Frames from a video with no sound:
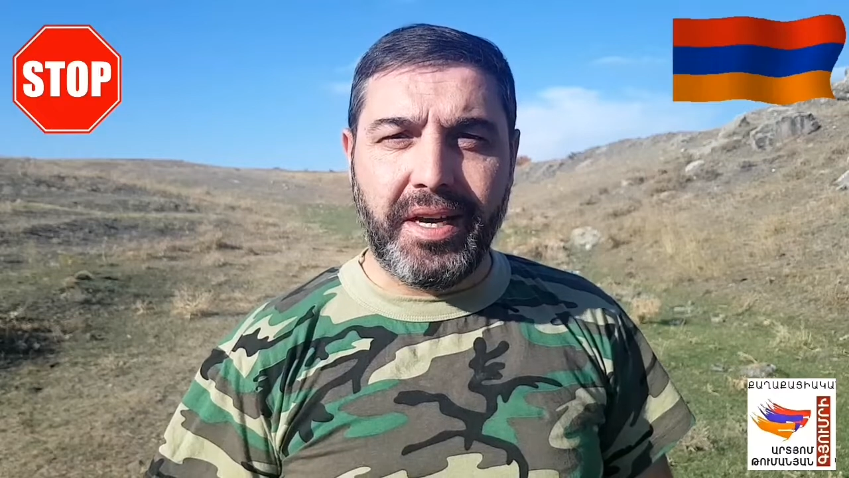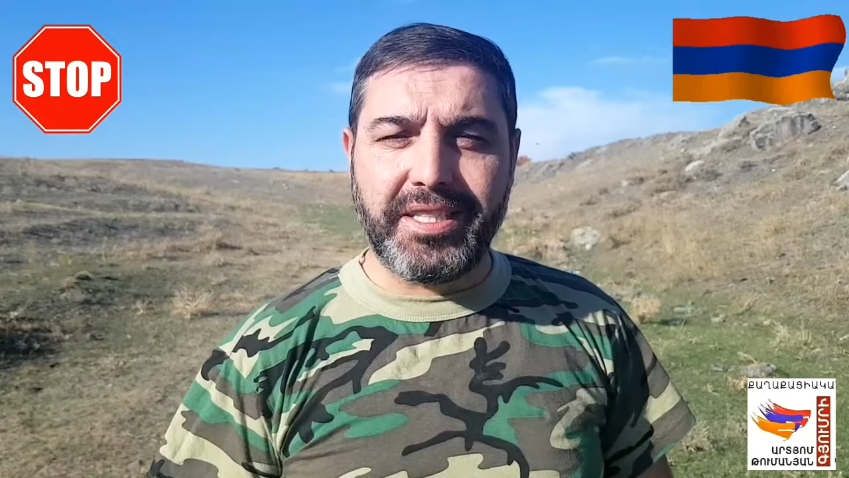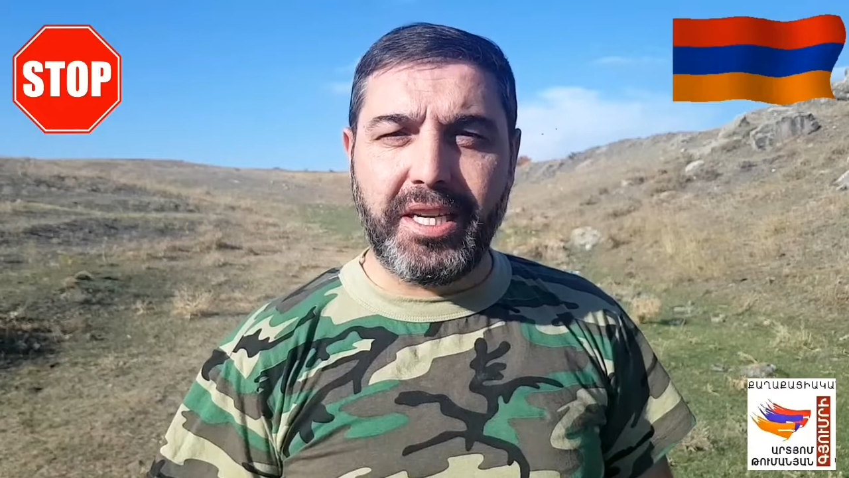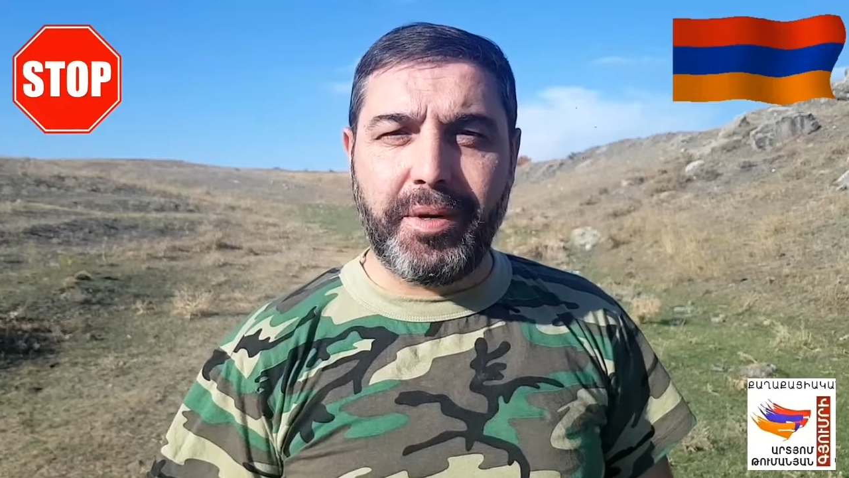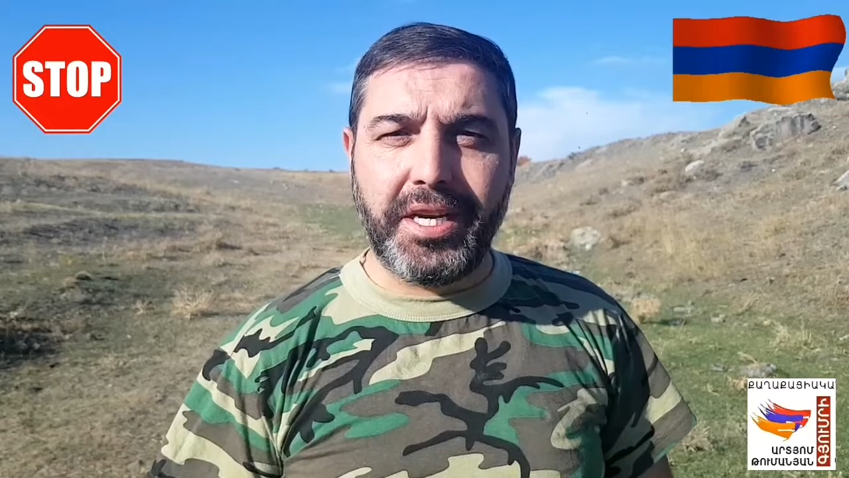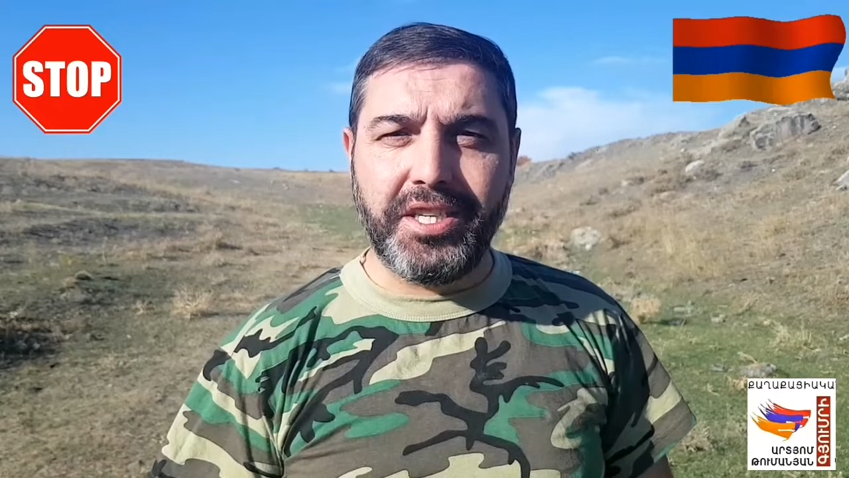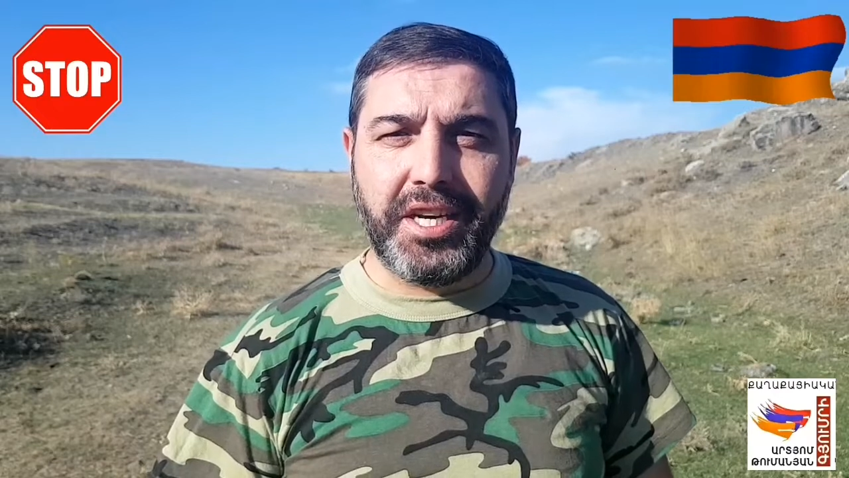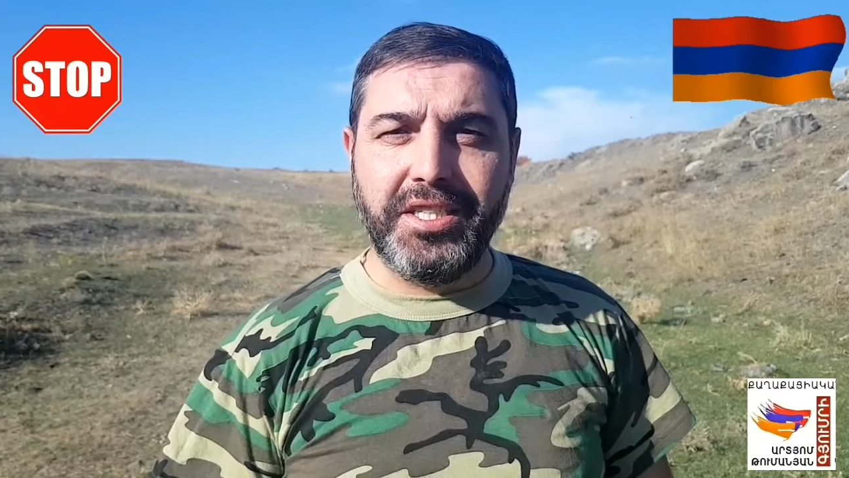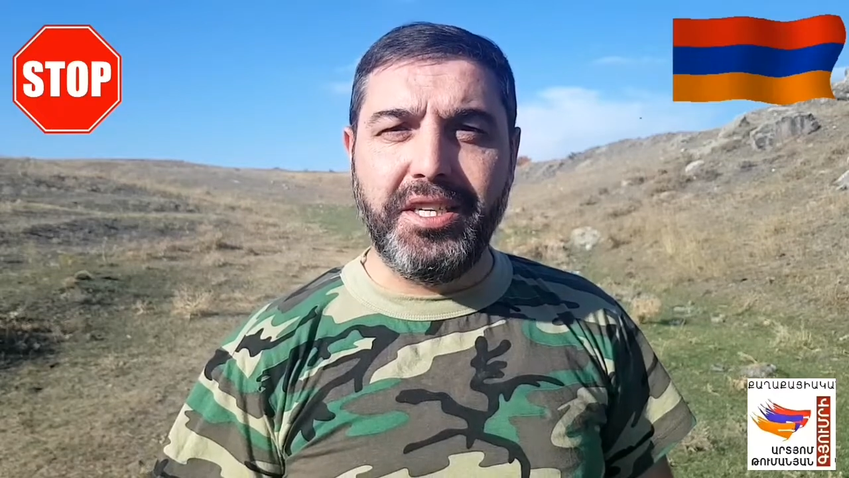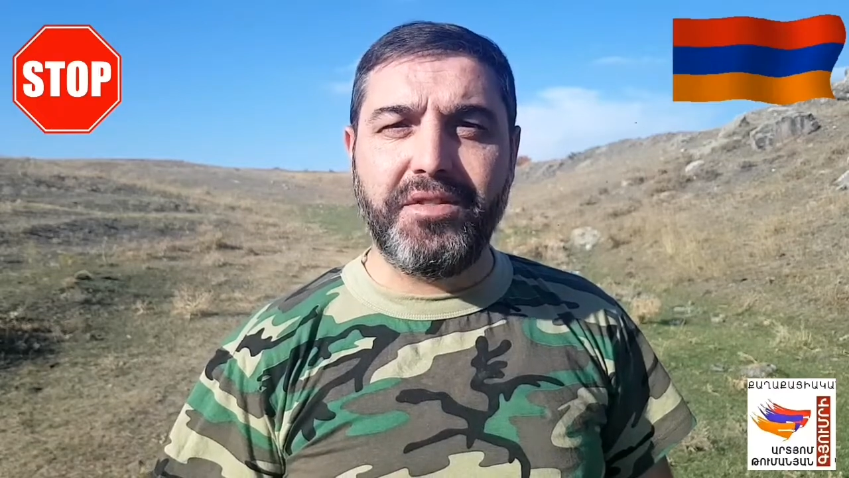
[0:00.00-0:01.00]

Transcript: Азербайджан не